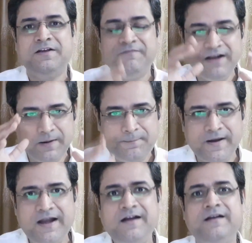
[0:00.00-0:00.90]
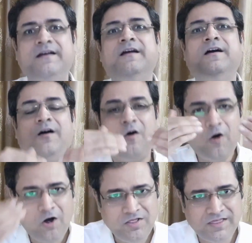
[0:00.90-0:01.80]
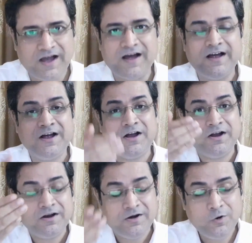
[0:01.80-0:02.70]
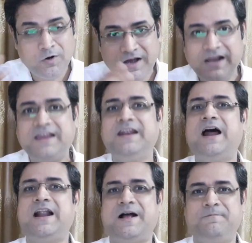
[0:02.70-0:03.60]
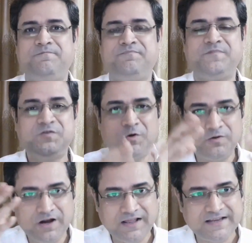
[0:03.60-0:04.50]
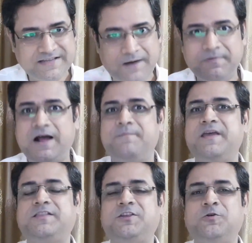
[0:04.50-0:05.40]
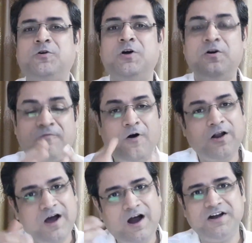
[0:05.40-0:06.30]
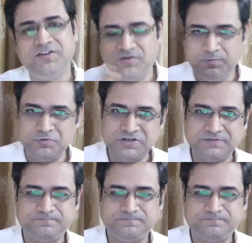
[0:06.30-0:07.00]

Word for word: वी डिपेंड ऑन द लोकल किराना जो घर के सामने आप देखते हो आर डिस्ट्रीब्यूशन